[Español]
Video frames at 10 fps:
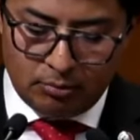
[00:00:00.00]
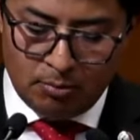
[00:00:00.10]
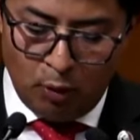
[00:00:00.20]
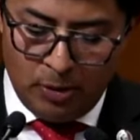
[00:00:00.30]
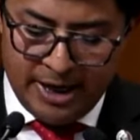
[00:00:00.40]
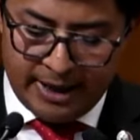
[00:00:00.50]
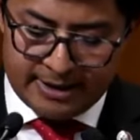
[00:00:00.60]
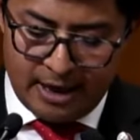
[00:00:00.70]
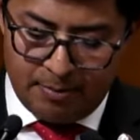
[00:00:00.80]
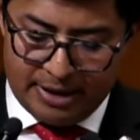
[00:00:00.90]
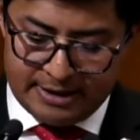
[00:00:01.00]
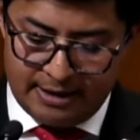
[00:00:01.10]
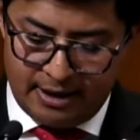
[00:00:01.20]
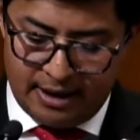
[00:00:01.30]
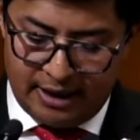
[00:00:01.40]
Publíquese el
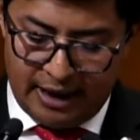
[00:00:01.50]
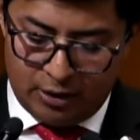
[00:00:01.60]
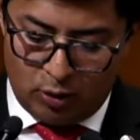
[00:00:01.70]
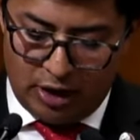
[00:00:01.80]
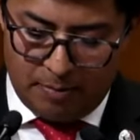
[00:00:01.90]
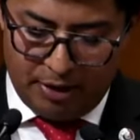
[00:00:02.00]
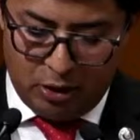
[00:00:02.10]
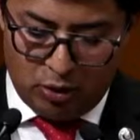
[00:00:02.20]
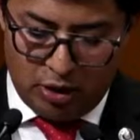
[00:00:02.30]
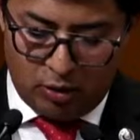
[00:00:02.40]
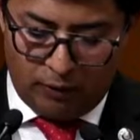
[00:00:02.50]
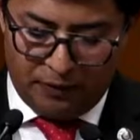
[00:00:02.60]
presente decreto en el periódico